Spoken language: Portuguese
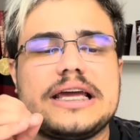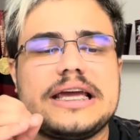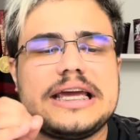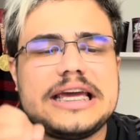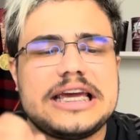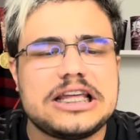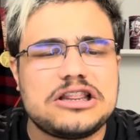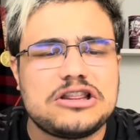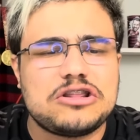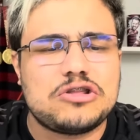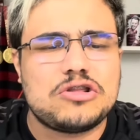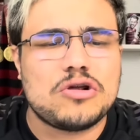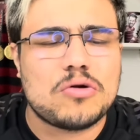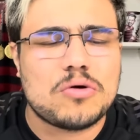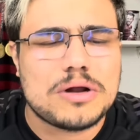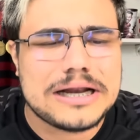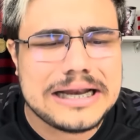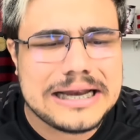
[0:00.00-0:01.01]

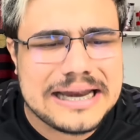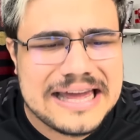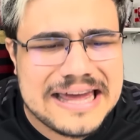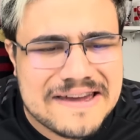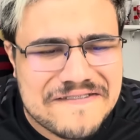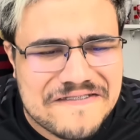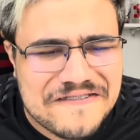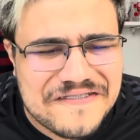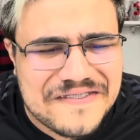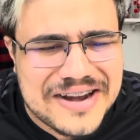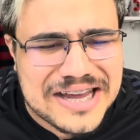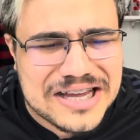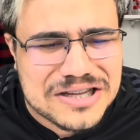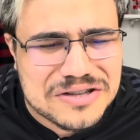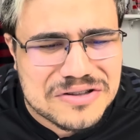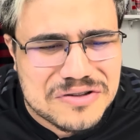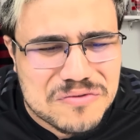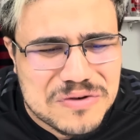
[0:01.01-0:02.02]

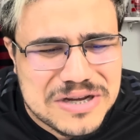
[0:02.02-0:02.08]
hidronefre...